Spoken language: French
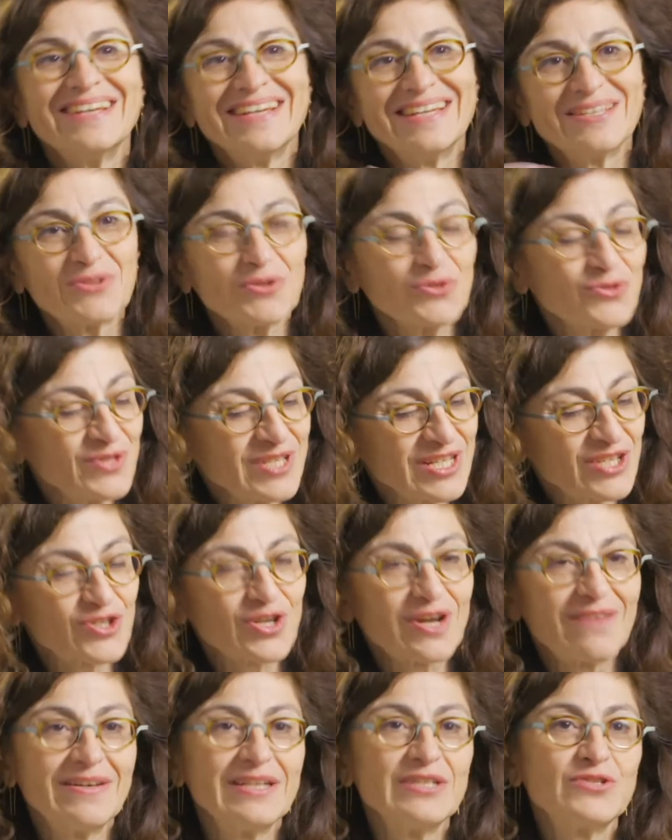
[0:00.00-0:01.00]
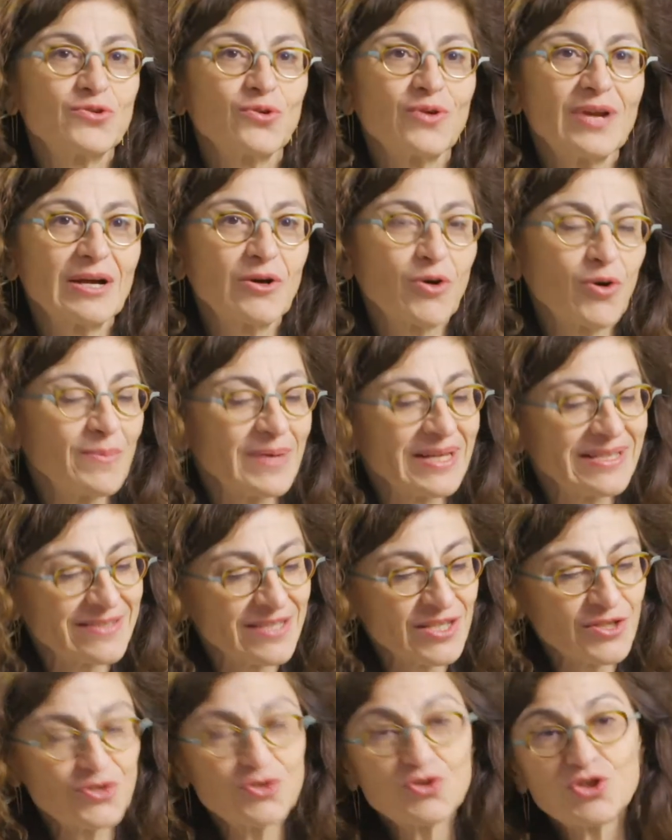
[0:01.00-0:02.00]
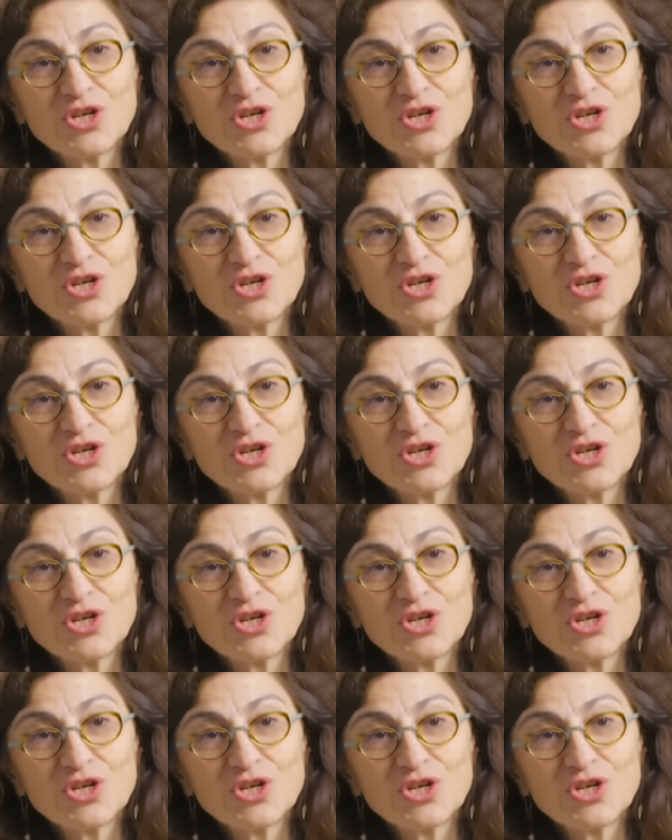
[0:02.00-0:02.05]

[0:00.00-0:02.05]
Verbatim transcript: Étant donné que je travaille sur la chromatine,